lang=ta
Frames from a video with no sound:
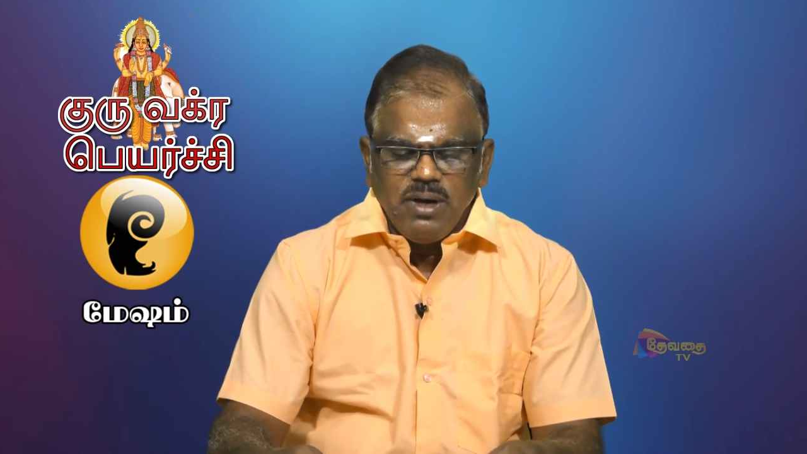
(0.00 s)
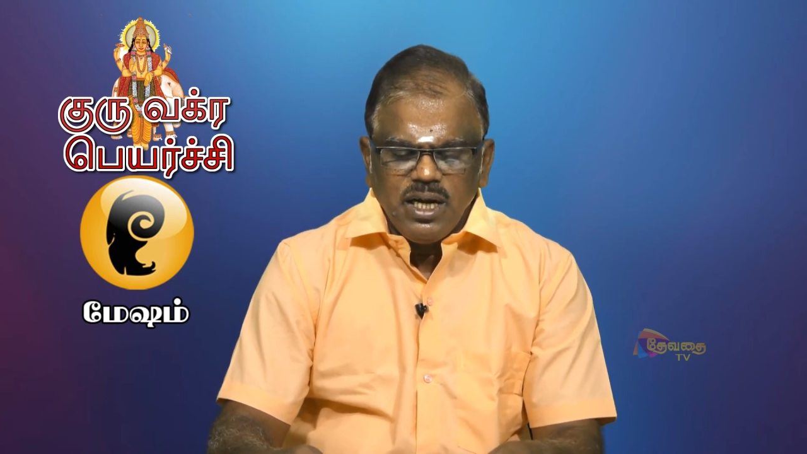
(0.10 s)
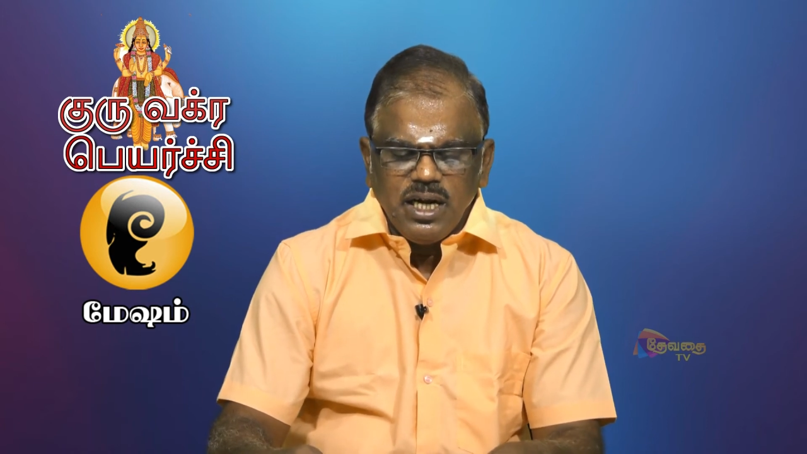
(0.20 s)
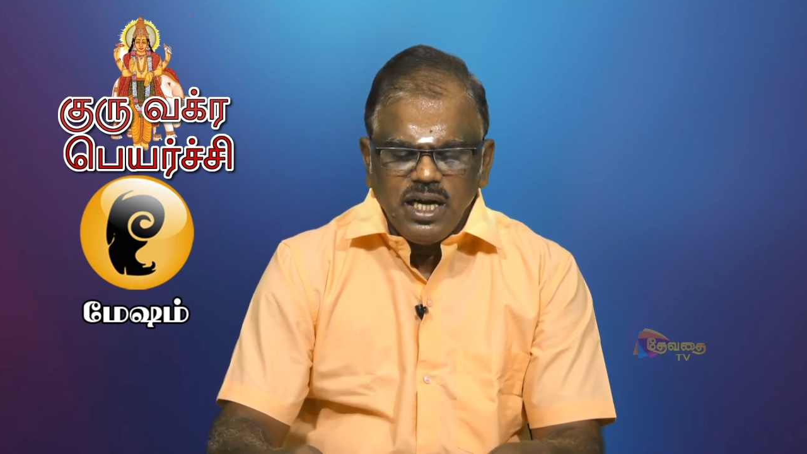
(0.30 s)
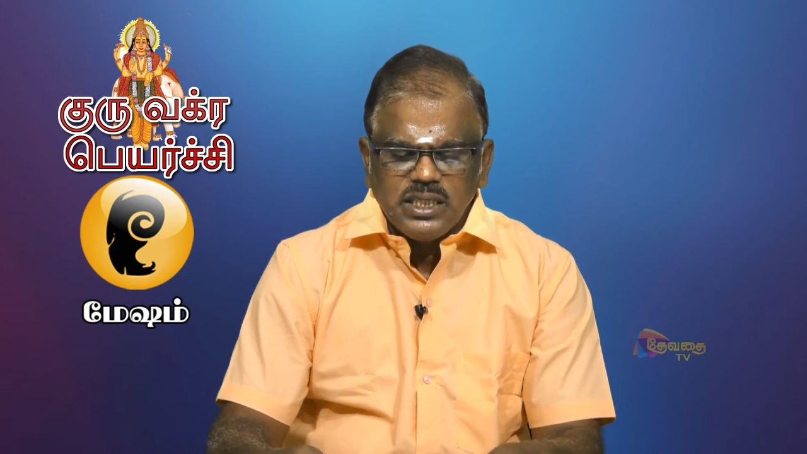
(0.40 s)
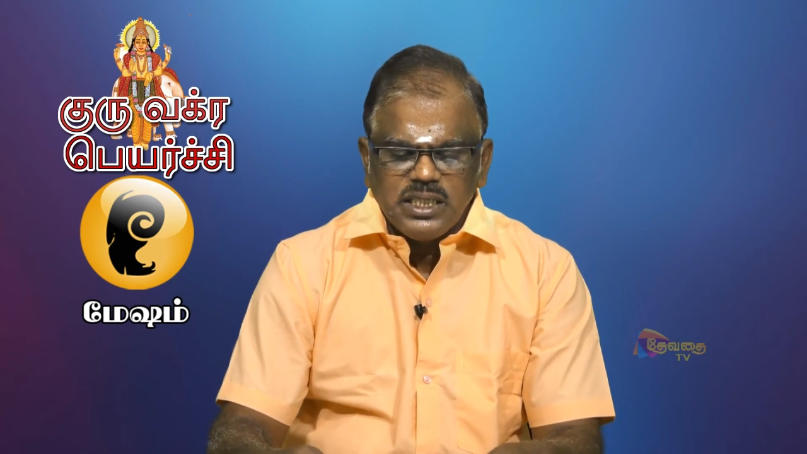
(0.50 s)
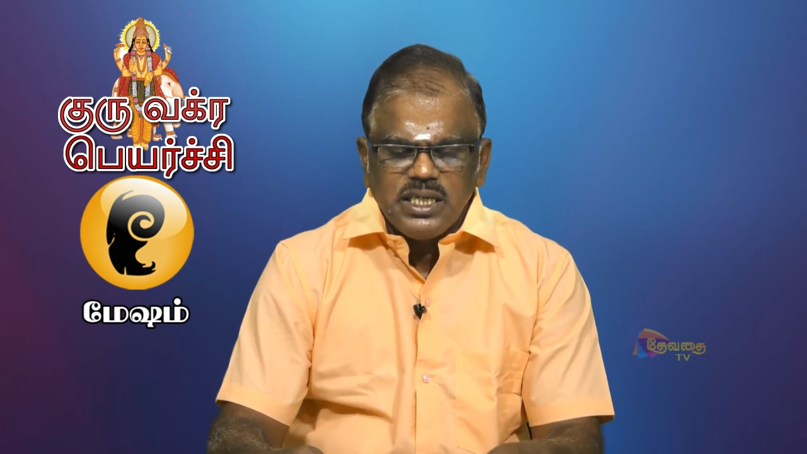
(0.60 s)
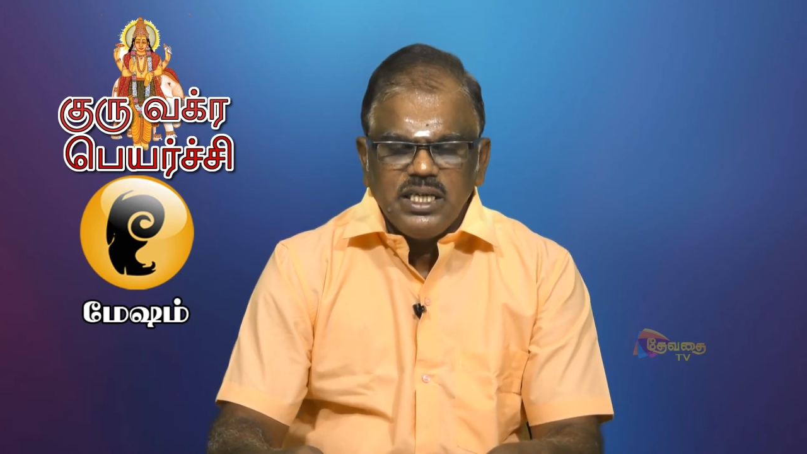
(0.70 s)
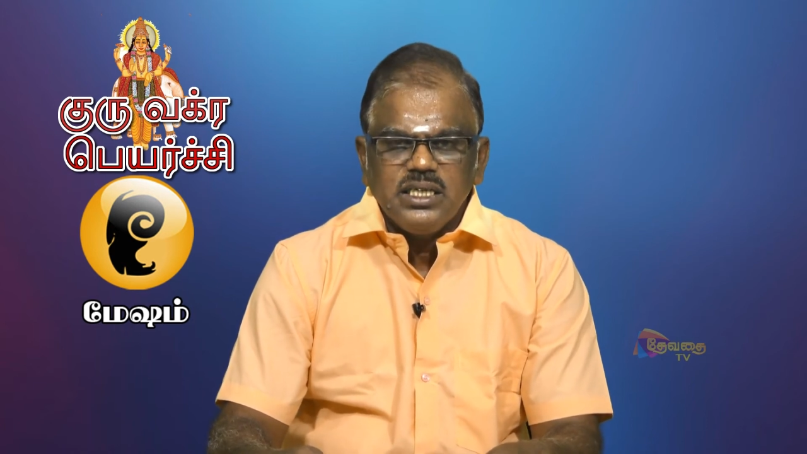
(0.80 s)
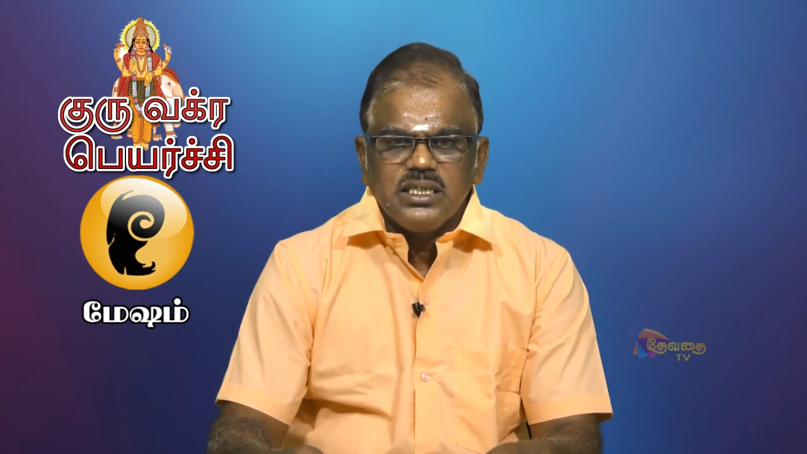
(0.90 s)
மகர
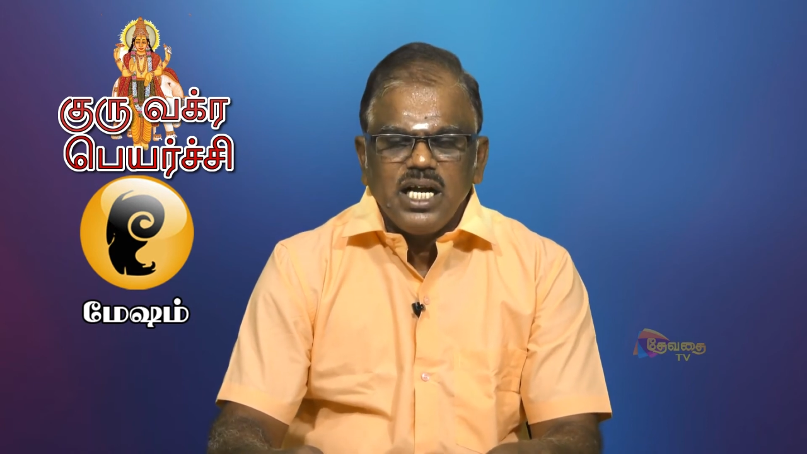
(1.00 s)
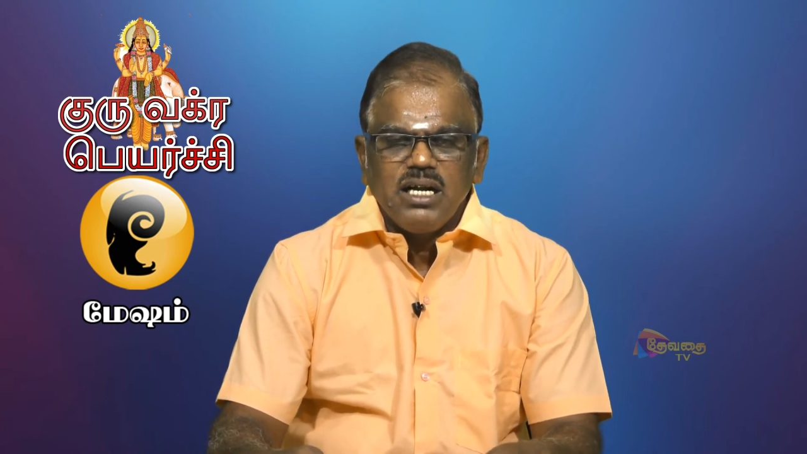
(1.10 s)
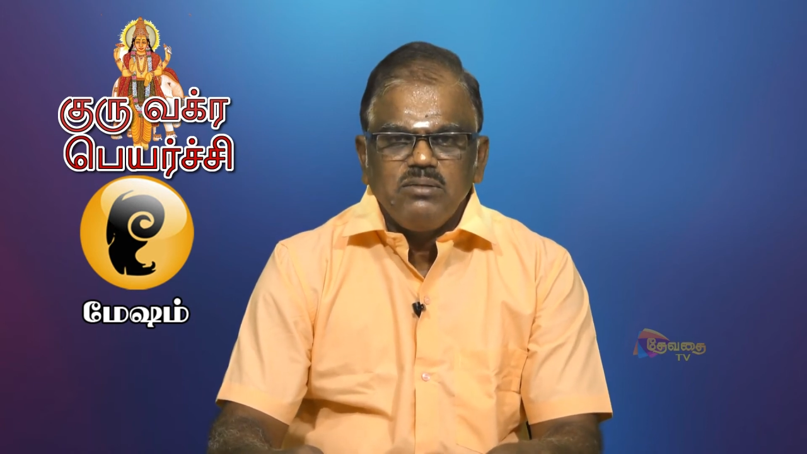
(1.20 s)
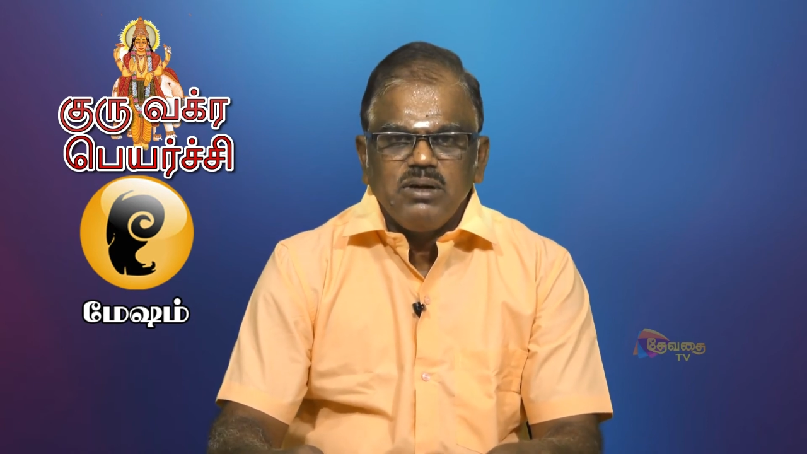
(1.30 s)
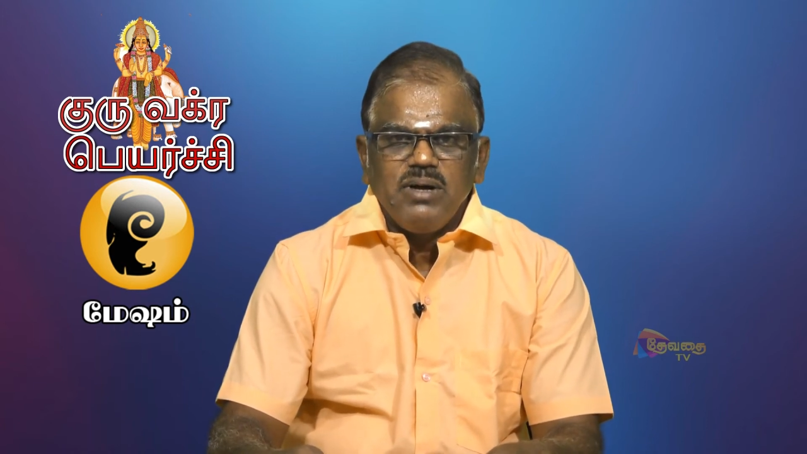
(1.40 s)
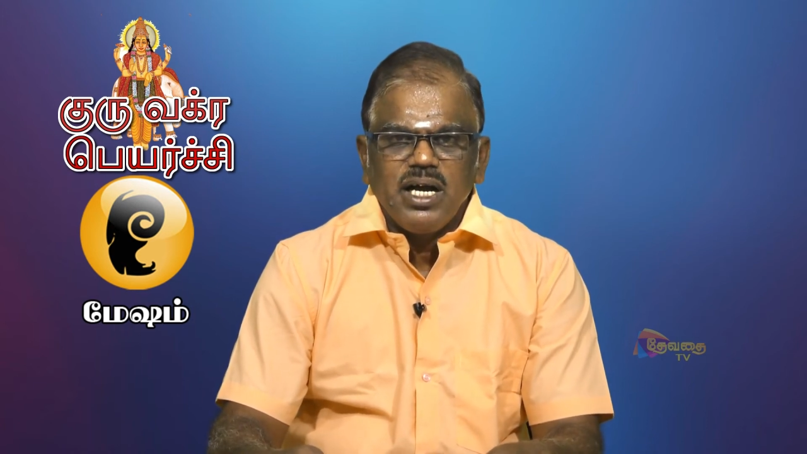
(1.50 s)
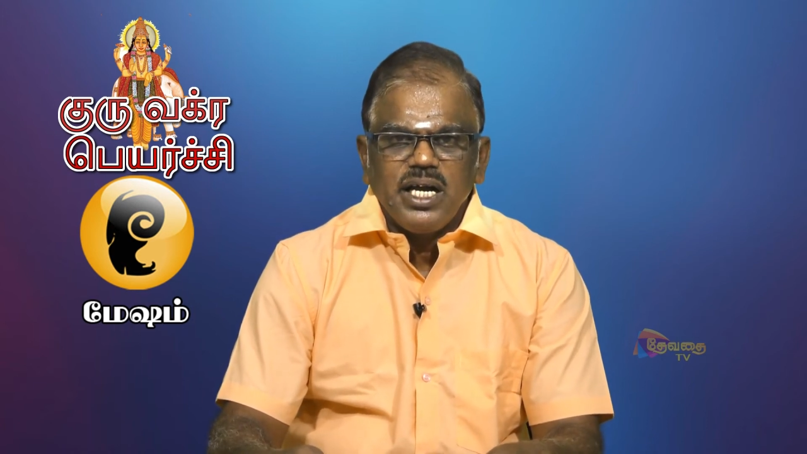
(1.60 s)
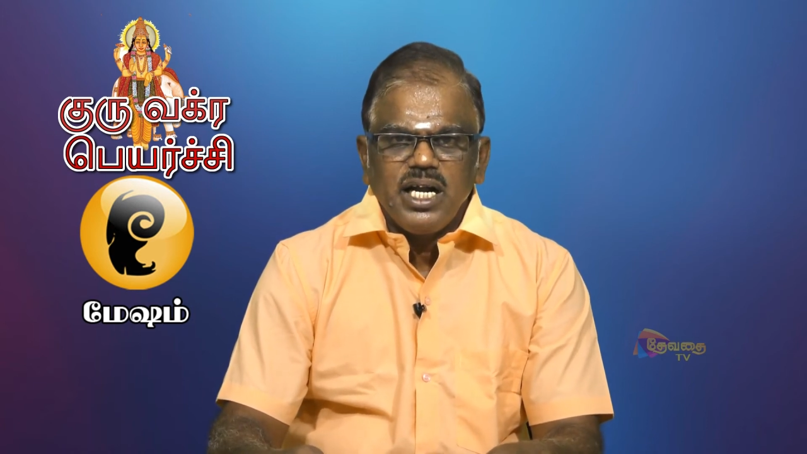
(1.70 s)
ராசிக்கு ஸ்தானபலமாக